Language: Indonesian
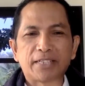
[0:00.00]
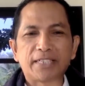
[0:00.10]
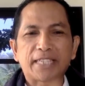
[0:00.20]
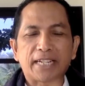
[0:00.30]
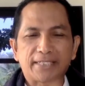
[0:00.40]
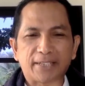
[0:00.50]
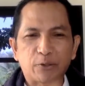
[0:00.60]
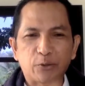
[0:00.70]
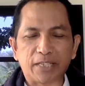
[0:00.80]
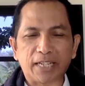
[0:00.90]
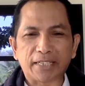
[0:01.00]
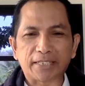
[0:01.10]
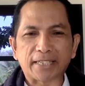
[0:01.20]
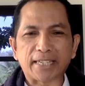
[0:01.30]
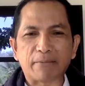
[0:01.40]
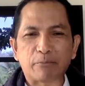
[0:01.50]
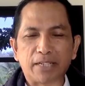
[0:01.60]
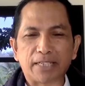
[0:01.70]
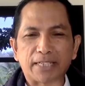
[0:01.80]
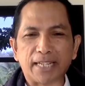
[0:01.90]
Ini salah satunya saya
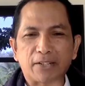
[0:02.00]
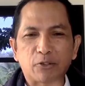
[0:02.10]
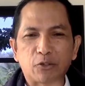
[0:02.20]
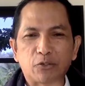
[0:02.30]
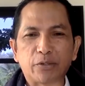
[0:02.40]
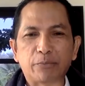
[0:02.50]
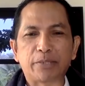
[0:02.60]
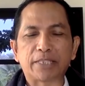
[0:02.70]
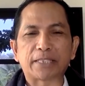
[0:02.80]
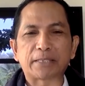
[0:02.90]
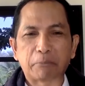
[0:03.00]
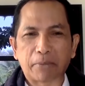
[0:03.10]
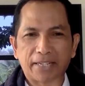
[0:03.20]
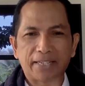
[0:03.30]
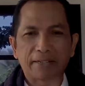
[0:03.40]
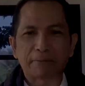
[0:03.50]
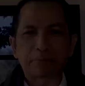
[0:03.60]
ambil dari akun Fibis Media.